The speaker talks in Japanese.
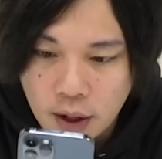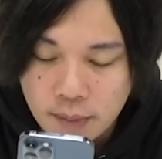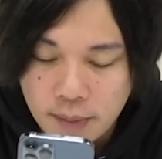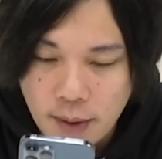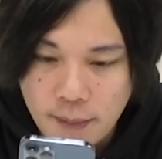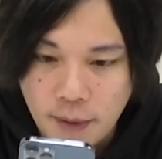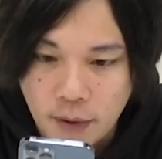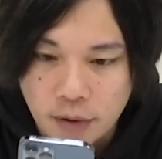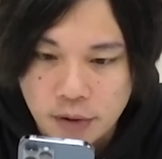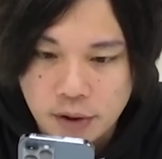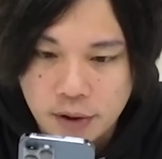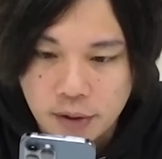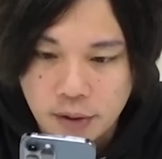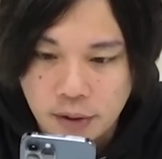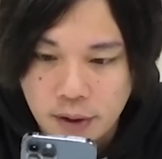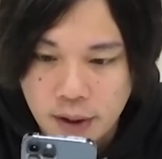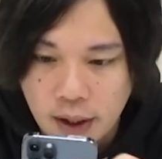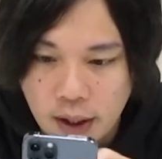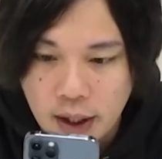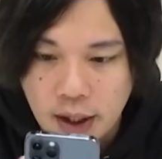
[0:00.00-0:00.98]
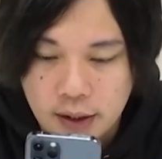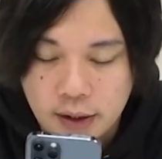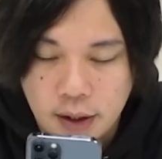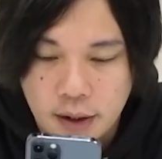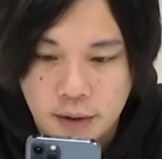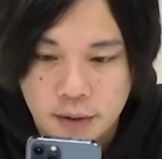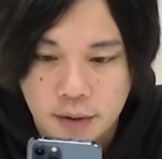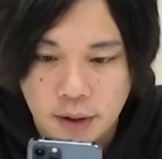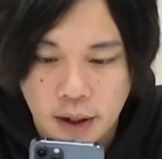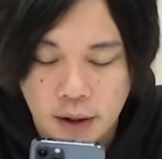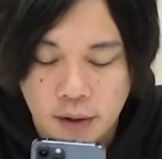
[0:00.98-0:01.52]
まあ、やっぱ星5のキャラって
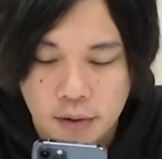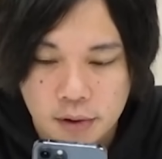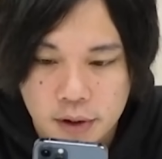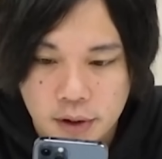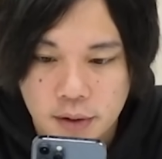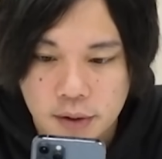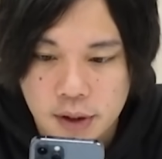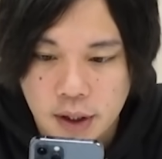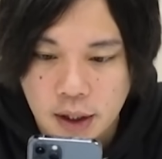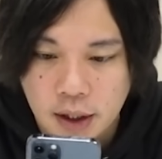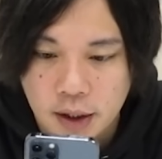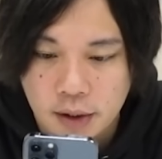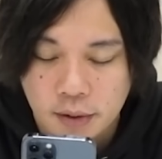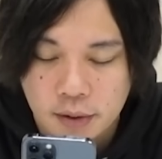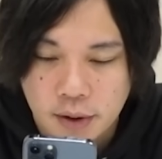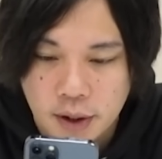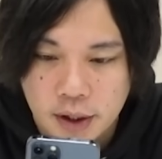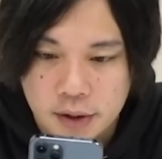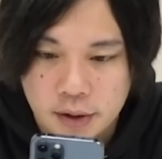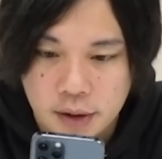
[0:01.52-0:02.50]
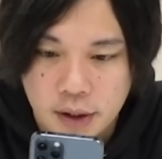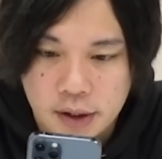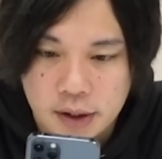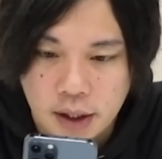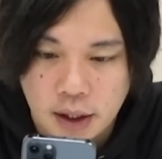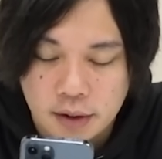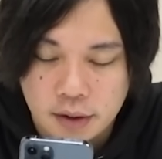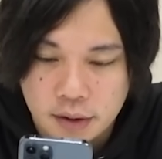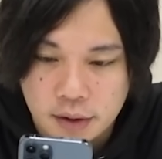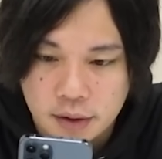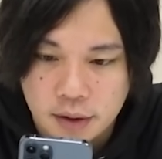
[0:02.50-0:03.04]
いうとね星5制限のクエストで
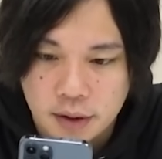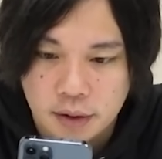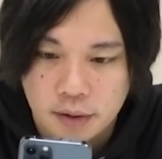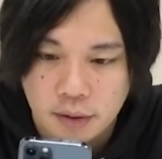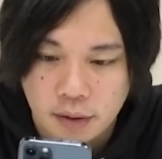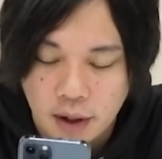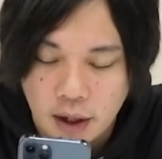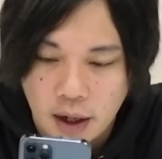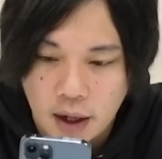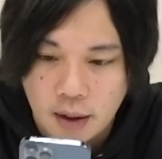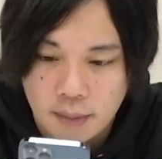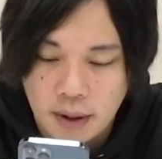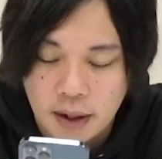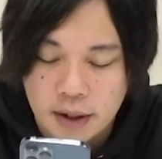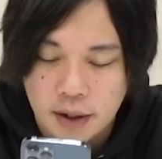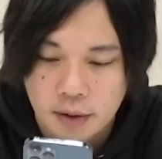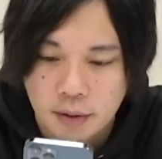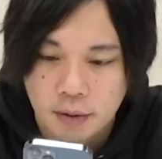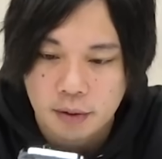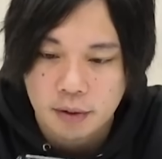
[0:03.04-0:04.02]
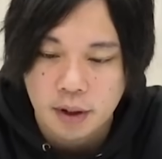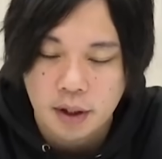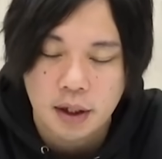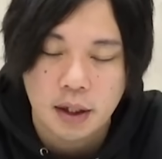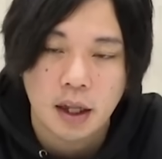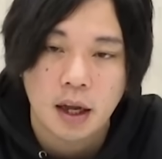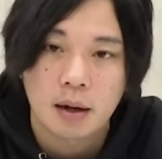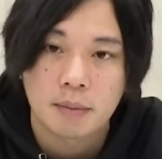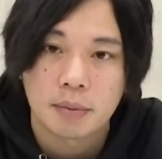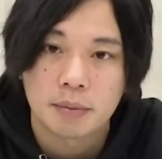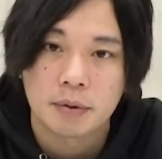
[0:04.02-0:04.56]
使うっていうのが、まあ、基本的
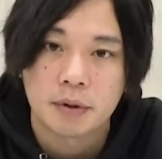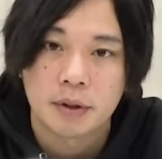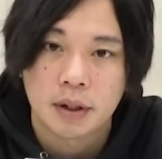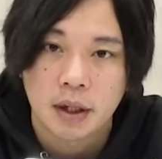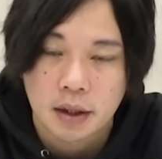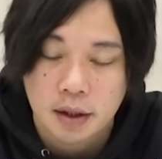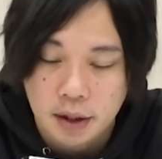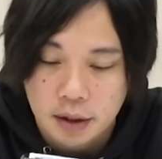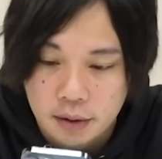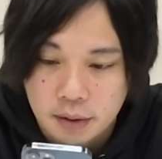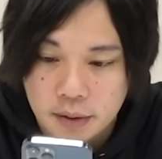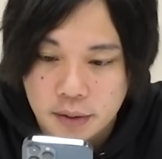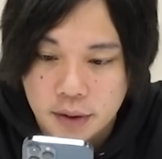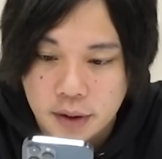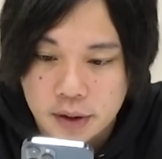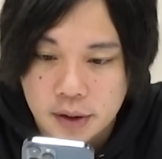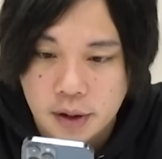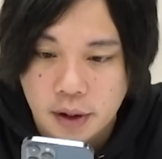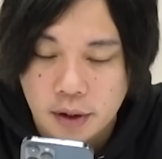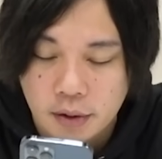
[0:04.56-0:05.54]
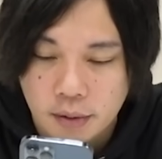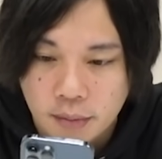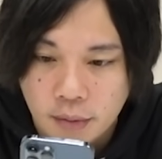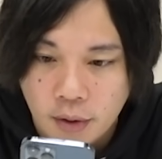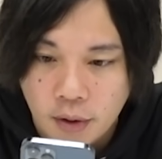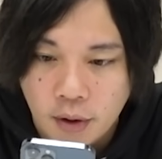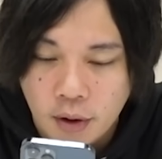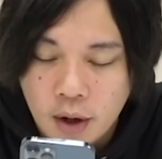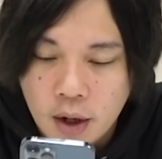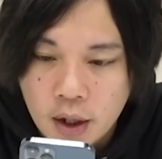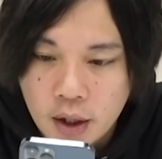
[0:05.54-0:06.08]
な部分になってくるんですけれど
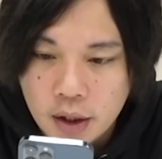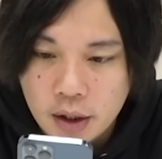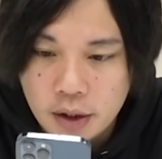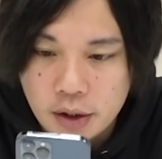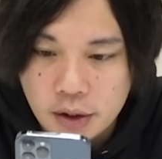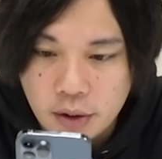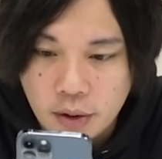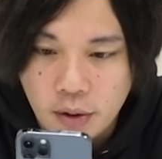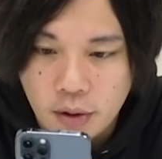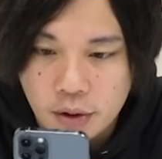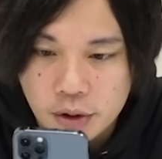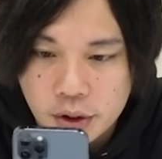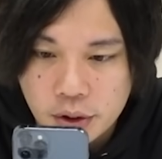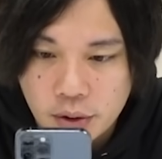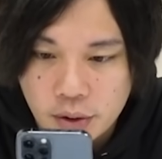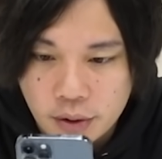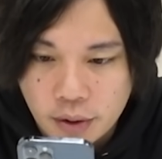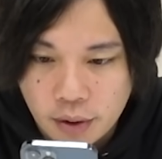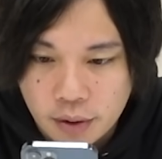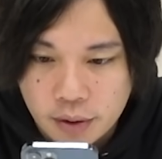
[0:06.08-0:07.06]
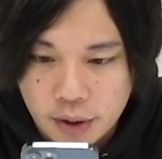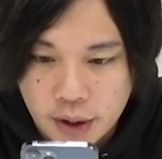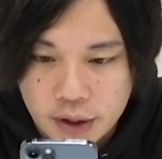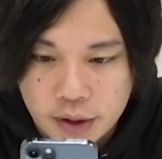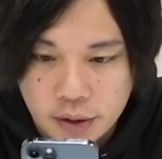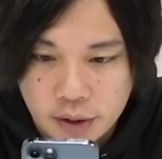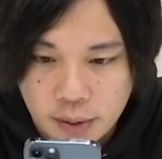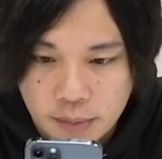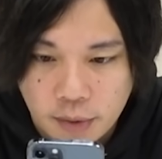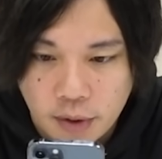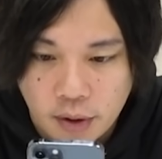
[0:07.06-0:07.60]
も一応星6の
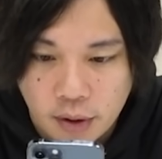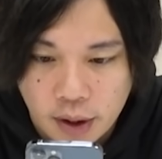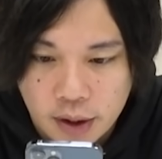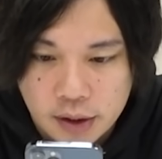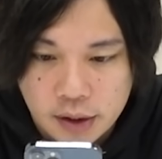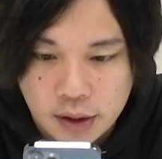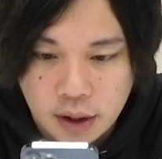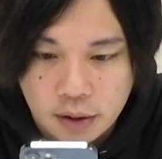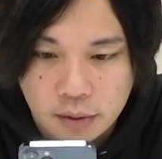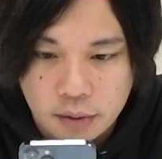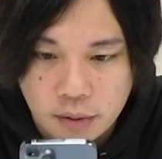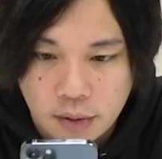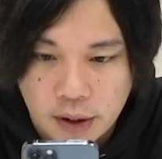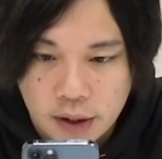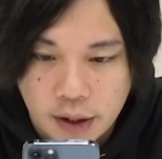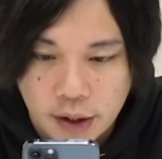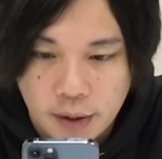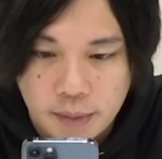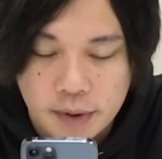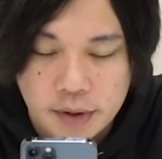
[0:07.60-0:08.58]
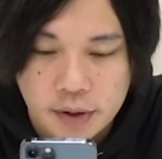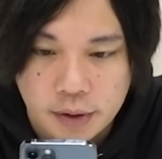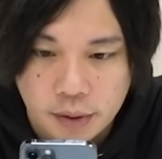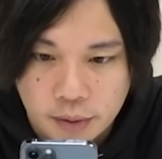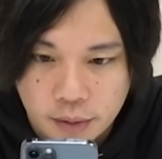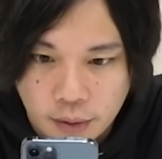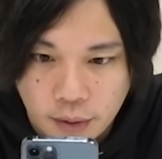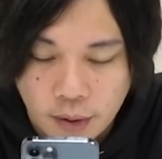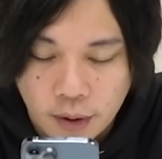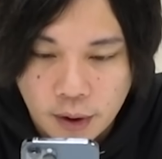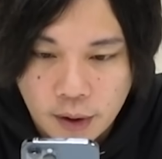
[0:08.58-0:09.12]
クエストでも、えー、使うことができますよ
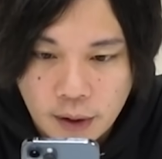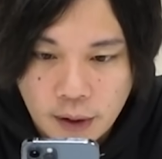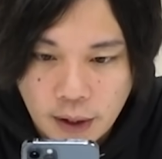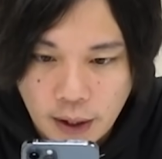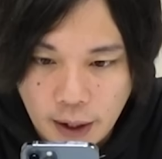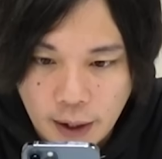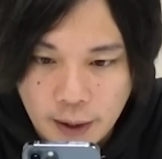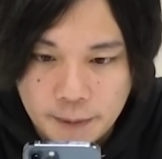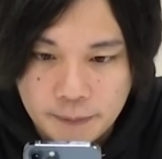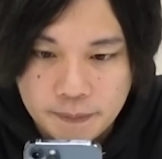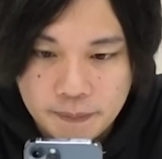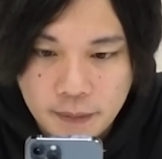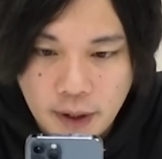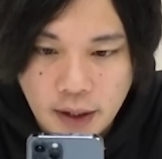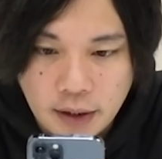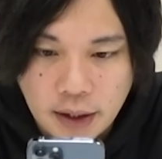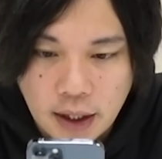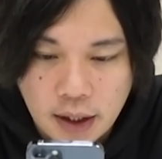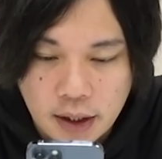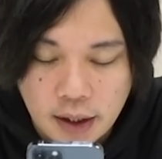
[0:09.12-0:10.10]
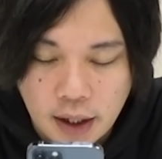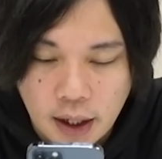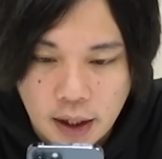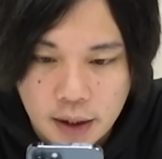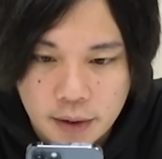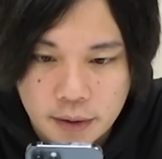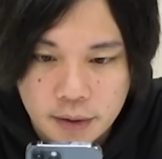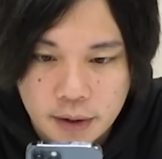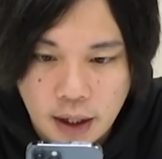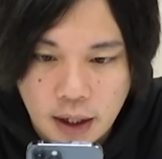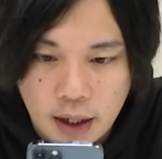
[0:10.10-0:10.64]
とはい、でさらに
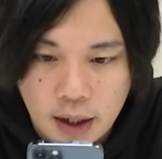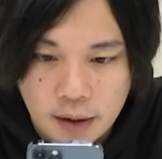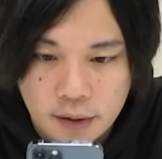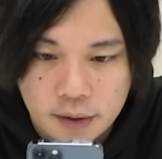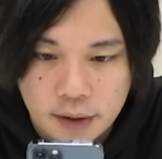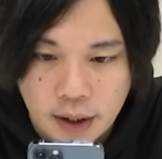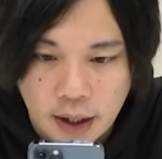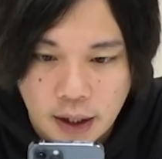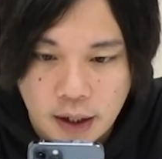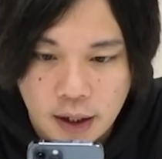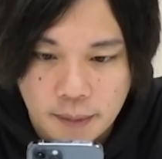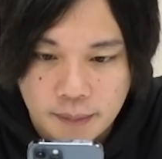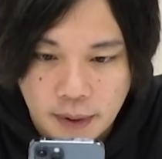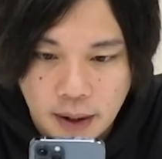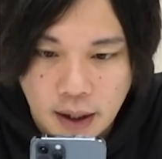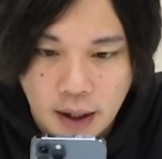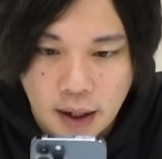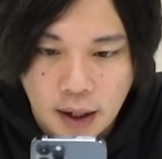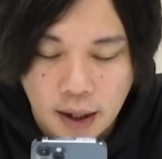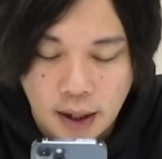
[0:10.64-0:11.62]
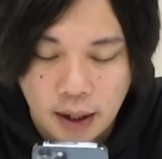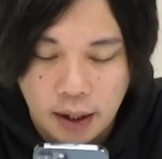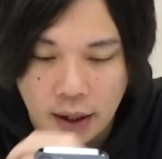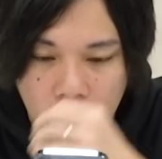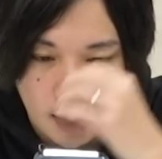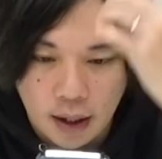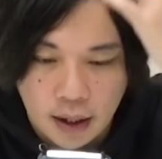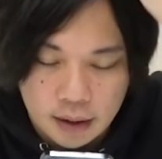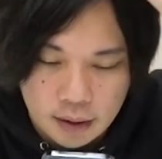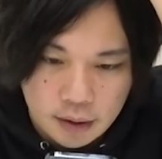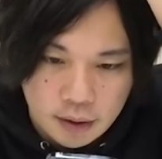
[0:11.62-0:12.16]
開運があるんであれば、
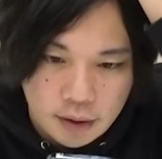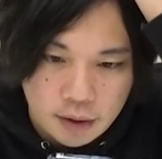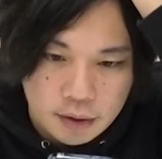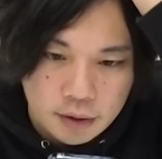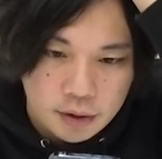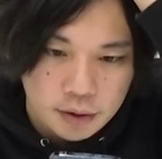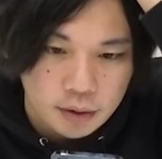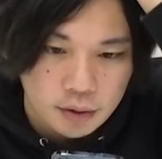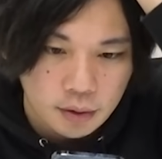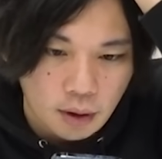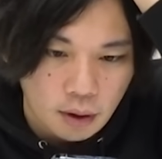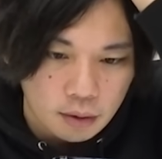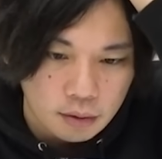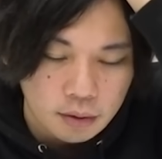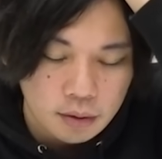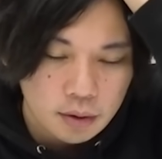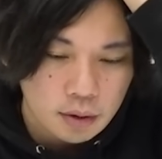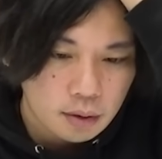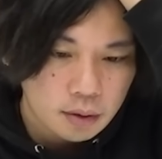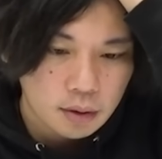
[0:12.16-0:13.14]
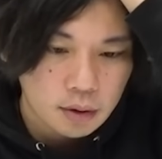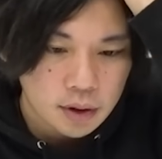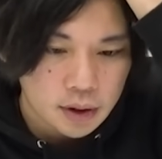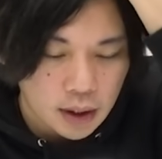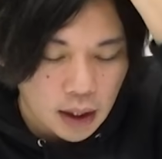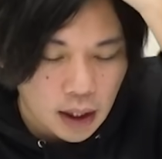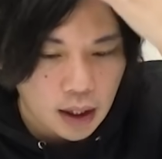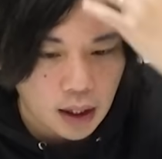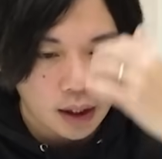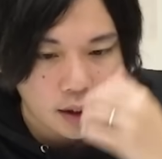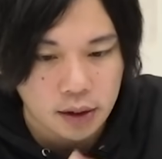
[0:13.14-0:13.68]
えー、ラック90を運極とし
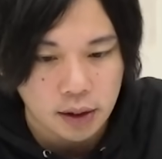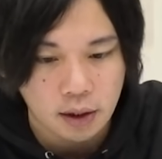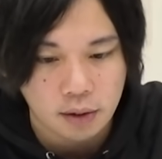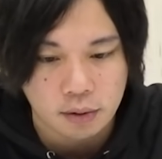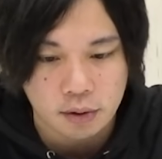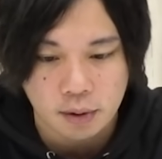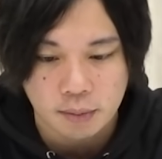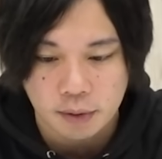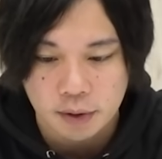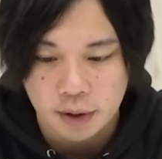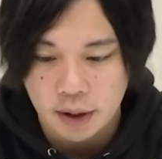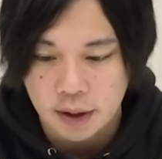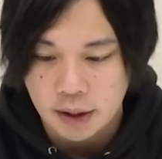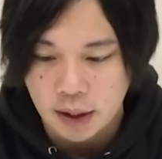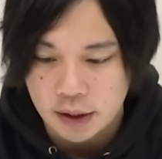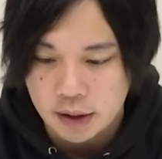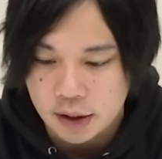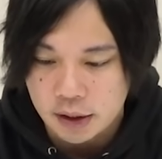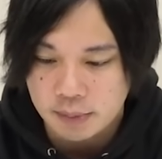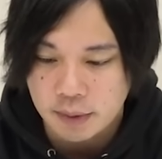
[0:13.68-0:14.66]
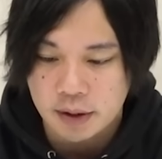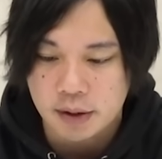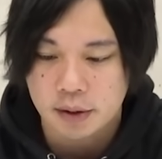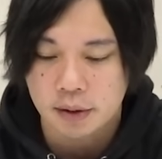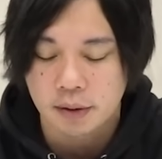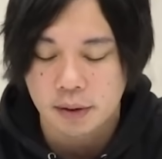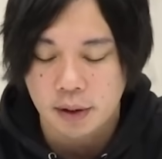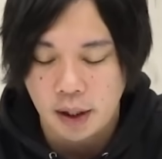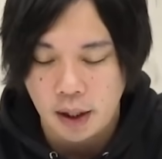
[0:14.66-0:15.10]
て、え使うこともできたりしますの